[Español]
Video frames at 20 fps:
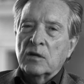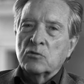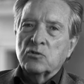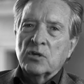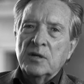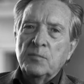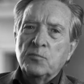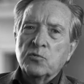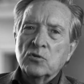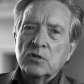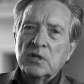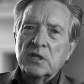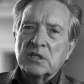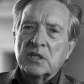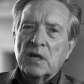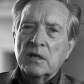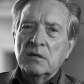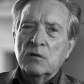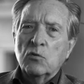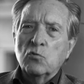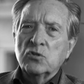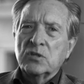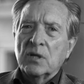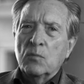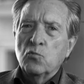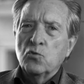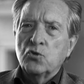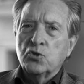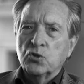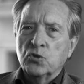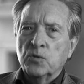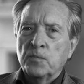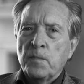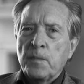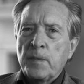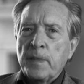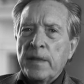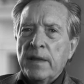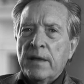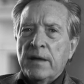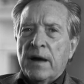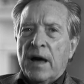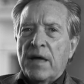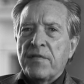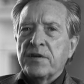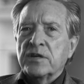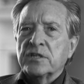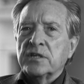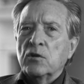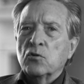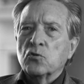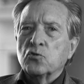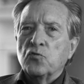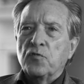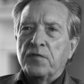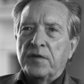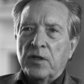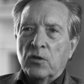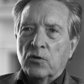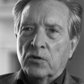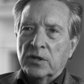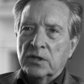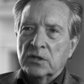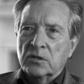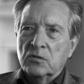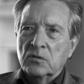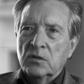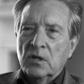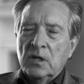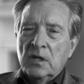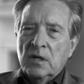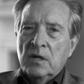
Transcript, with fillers: A los equipos les, gusta mucho hacerse los sufridores. ¿no?